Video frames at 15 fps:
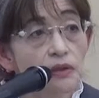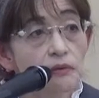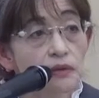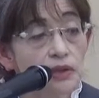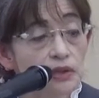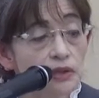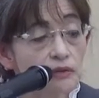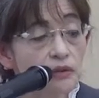
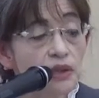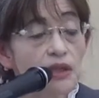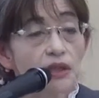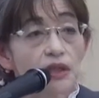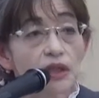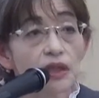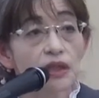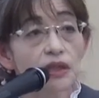私は
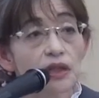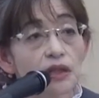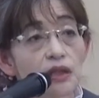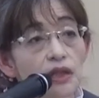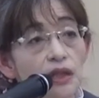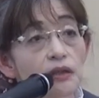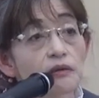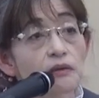あ
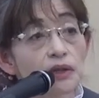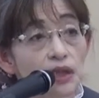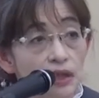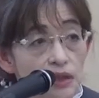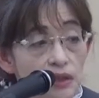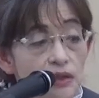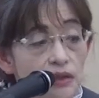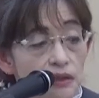考えるわけです。け
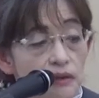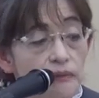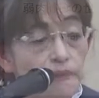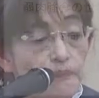です。